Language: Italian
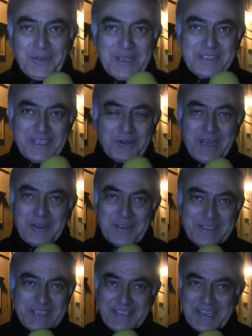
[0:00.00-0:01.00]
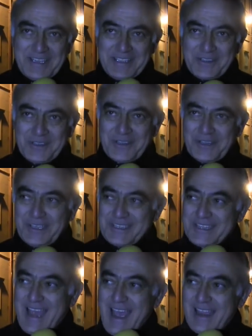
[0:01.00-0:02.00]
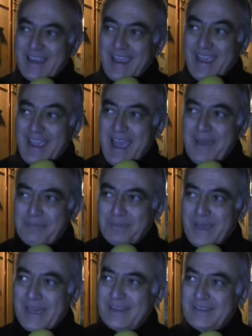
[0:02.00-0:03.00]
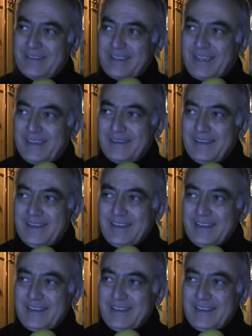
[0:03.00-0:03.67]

Questa è una nostra tradizione, sa che a parte